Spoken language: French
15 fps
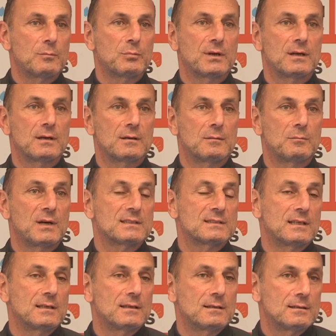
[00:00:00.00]
Après, euh,
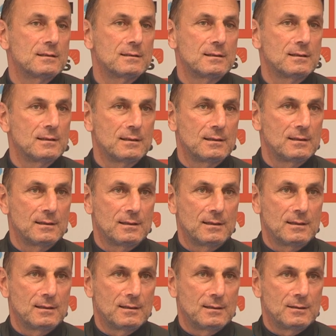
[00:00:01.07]
Marseille, euh,
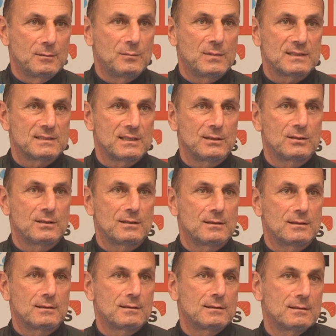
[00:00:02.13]
Marseille,
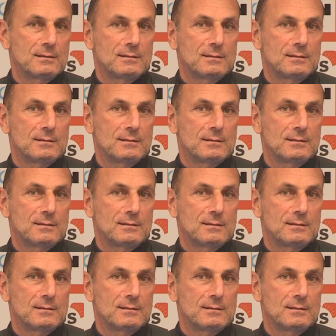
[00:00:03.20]
euh,